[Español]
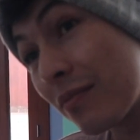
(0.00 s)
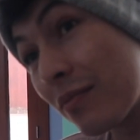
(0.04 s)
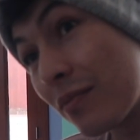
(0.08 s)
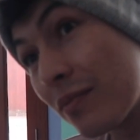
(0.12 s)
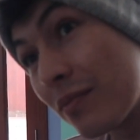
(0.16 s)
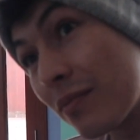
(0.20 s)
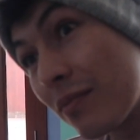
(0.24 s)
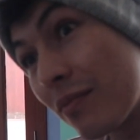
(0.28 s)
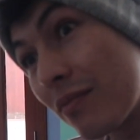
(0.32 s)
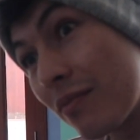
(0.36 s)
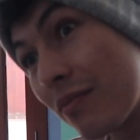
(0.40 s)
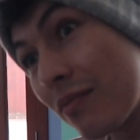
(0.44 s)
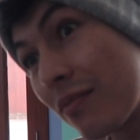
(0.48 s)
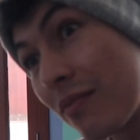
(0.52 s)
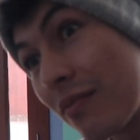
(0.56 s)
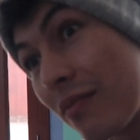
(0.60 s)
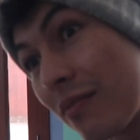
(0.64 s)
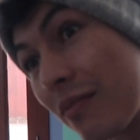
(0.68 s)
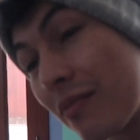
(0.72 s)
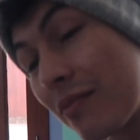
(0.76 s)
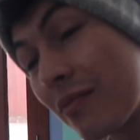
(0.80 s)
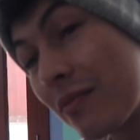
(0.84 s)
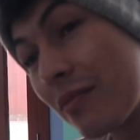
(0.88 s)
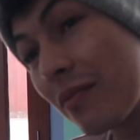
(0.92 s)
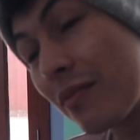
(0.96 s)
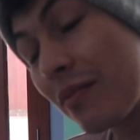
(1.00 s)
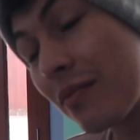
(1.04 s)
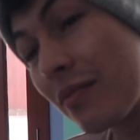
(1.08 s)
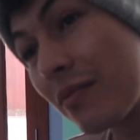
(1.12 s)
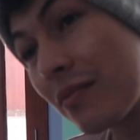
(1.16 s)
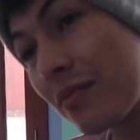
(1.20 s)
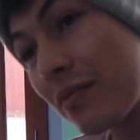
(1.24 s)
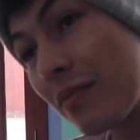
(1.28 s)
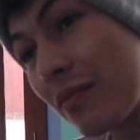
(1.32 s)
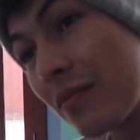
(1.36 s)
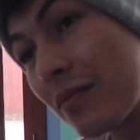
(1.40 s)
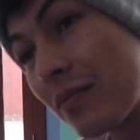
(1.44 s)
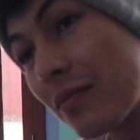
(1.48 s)
o sea, se,
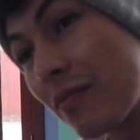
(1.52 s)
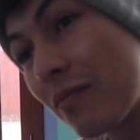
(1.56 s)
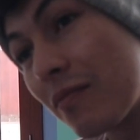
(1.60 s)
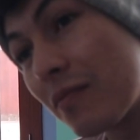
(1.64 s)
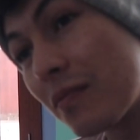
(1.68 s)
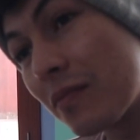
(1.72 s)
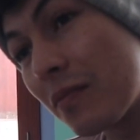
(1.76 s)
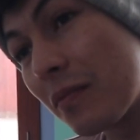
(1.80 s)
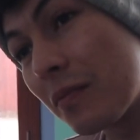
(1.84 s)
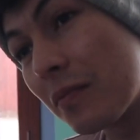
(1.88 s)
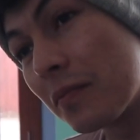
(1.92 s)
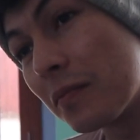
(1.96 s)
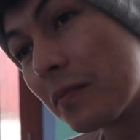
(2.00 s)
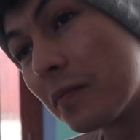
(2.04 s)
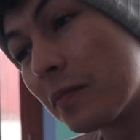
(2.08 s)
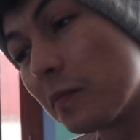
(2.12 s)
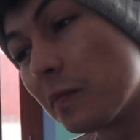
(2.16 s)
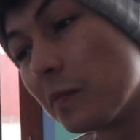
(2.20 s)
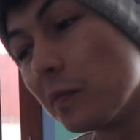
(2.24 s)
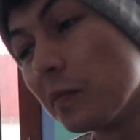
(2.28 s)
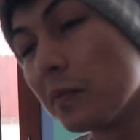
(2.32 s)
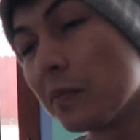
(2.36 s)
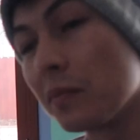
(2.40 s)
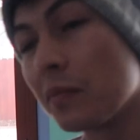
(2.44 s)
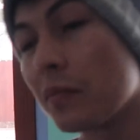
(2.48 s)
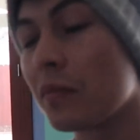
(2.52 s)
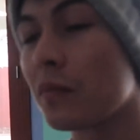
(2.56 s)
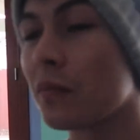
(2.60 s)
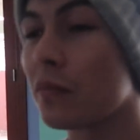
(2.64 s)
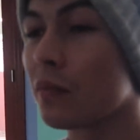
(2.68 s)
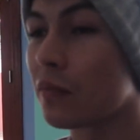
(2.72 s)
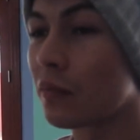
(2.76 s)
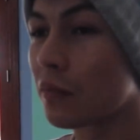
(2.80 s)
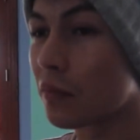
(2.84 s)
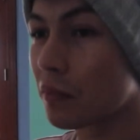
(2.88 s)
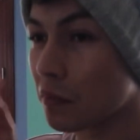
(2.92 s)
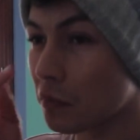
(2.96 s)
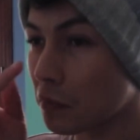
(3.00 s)
se,
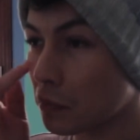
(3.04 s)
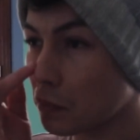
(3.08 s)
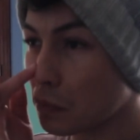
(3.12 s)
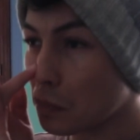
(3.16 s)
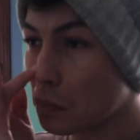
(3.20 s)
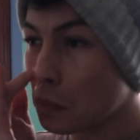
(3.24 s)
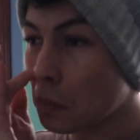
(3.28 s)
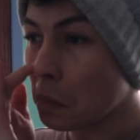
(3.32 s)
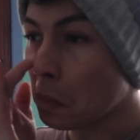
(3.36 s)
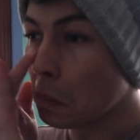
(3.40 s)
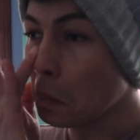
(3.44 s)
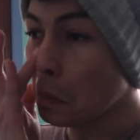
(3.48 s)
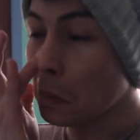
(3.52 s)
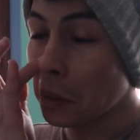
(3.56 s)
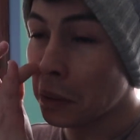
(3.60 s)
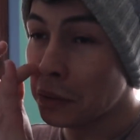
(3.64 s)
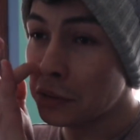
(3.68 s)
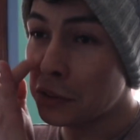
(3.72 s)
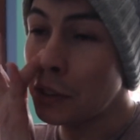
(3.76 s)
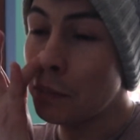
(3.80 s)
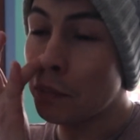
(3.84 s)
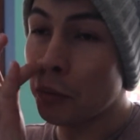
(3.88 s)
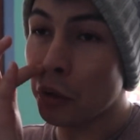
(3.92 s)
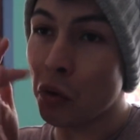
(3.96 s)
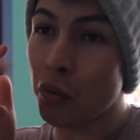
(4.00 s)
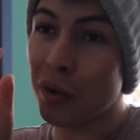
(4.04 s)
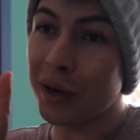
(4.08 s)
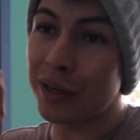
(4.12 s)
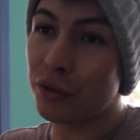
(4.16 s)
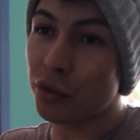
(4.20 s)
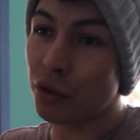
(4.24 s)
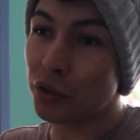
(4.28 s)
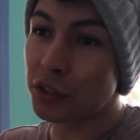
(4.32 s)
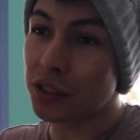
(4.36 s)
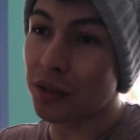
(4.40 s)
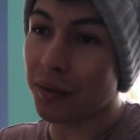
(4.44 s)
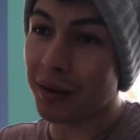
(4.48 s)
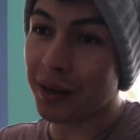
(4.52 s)
fibra. Sí, pero igual
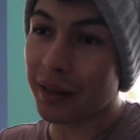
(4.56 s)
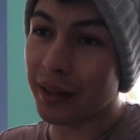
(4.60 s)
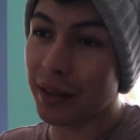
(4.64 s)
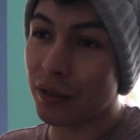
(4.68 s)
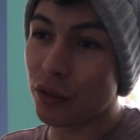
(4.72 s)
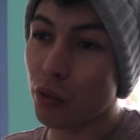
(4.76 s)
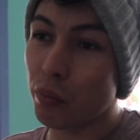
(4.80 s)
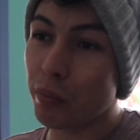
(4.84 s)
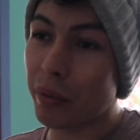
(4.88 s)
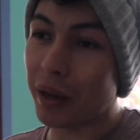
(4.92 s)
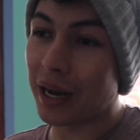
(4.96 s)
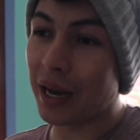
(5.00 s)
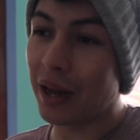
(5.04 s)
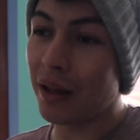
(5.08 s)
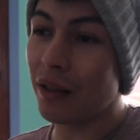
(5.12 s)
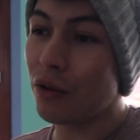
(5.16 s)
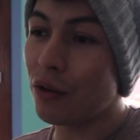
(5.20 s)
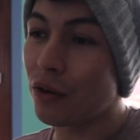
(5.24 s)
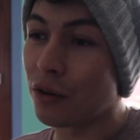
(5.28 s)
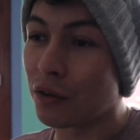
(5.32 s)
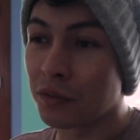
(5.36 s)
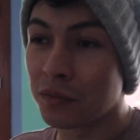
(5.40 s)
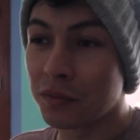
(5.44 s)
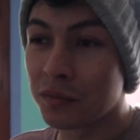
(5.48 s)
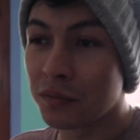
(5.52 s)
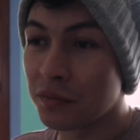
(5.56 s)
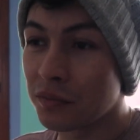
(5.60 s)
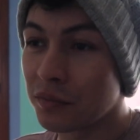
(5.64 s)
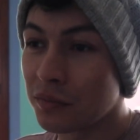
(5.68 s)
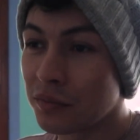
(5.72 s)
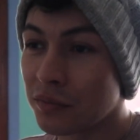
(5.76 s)
todo se va quedando pegado.